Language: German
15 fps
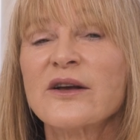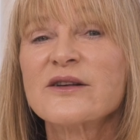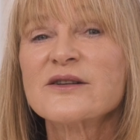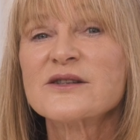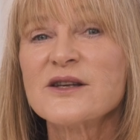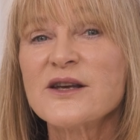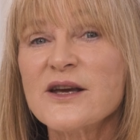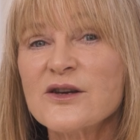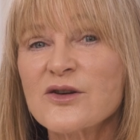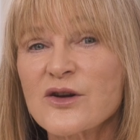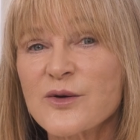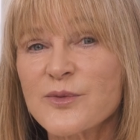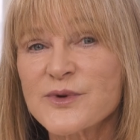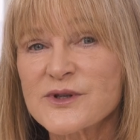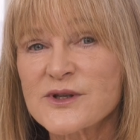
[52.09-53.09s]
gesehen
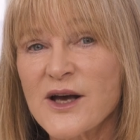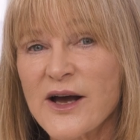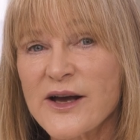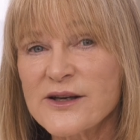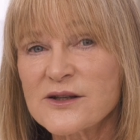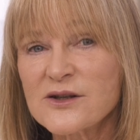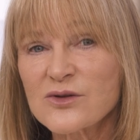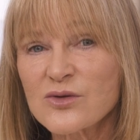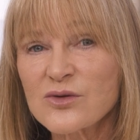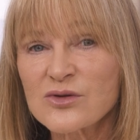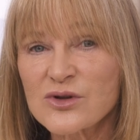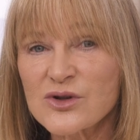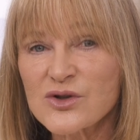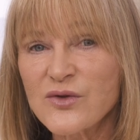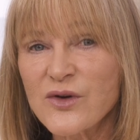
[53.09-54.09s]
oder bezeichnet
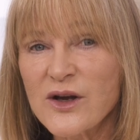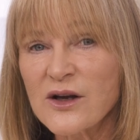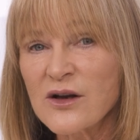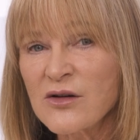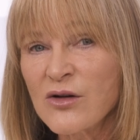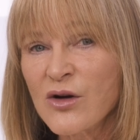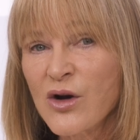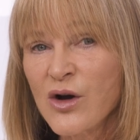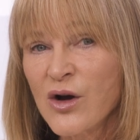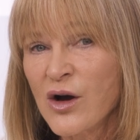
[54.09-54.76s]
und deswegen